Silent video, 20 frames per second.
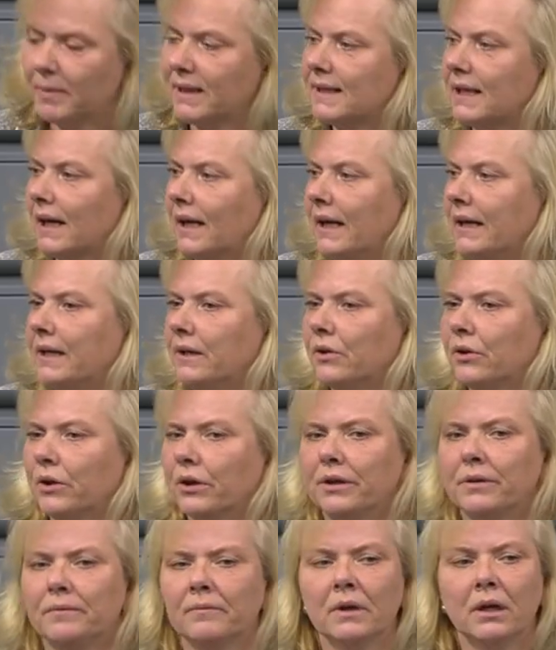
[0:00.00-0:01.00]
bezahlen
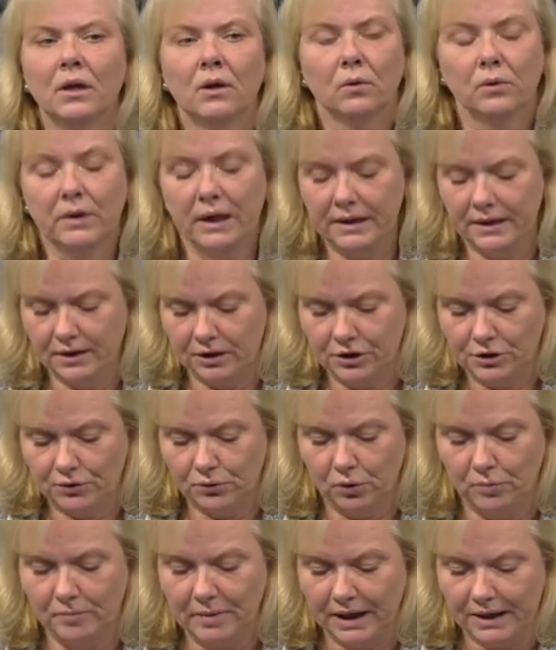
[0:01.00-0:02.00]
können oder ihre
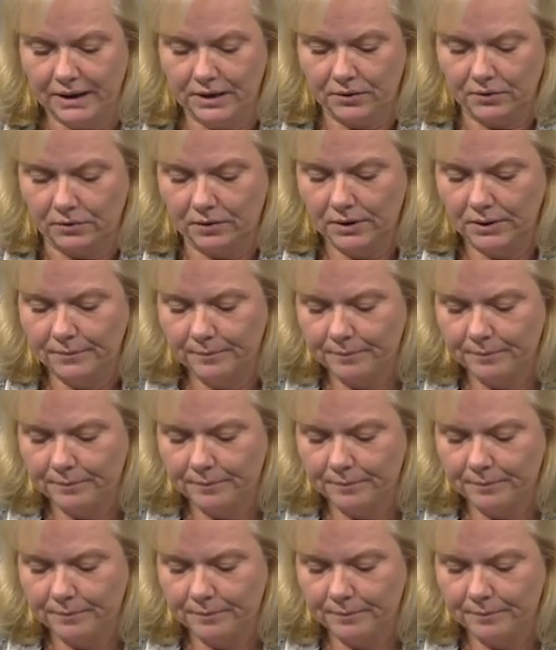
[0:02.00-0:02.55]
Stromrechnung.